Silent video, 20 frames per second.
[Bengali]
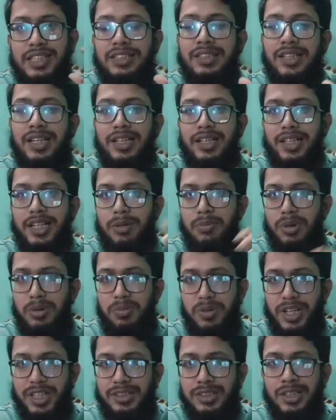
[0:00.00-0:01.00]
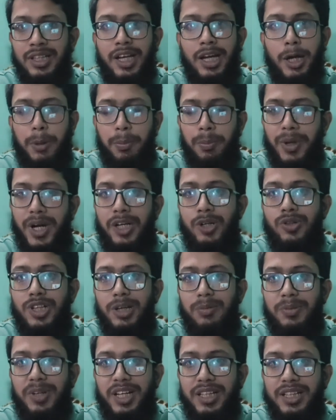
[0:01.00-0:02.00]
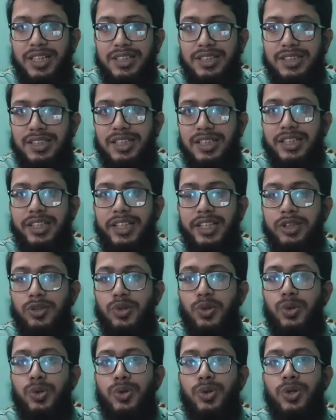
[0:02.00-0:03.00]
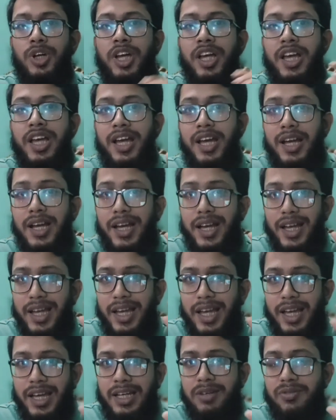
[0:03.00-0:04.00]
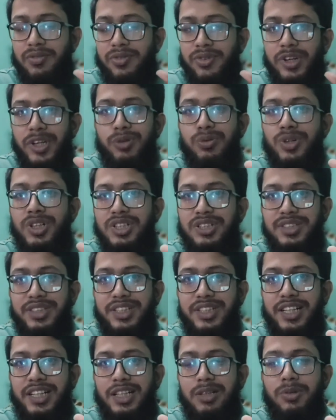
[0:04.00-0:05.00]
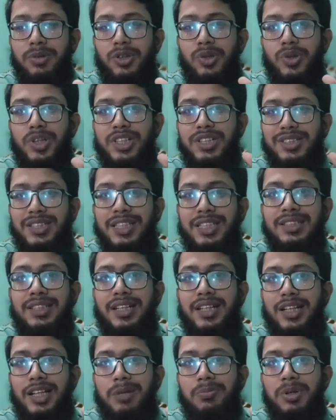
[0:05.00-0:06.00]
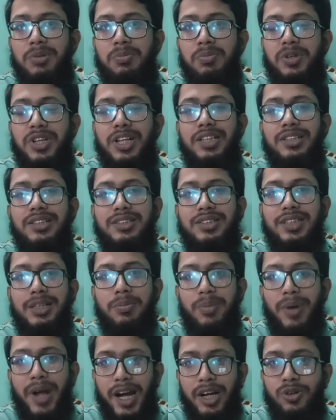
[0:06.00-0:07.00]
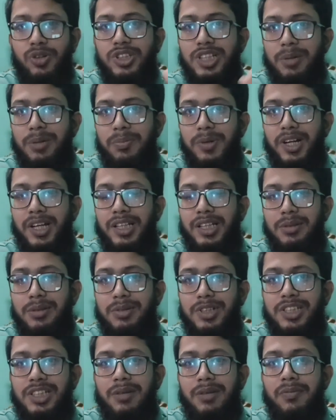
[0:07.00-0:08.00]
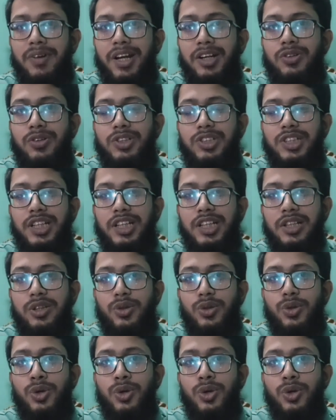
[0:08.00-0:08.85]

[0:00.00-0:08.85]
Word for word: হান্ড্রেড এমবিপিএস ব্যান্ডউইথ আপনাকে দিচ্ছে কিন্তু এই ফ্রিকোয়েন্সি রেটের ভিতরে সিক্স হান্ড্রেড এমবিপিএস যে ব্যান্ডউইথটা আপনাকে দিবে সেই ব্যান্ডউইথটা কিন্তু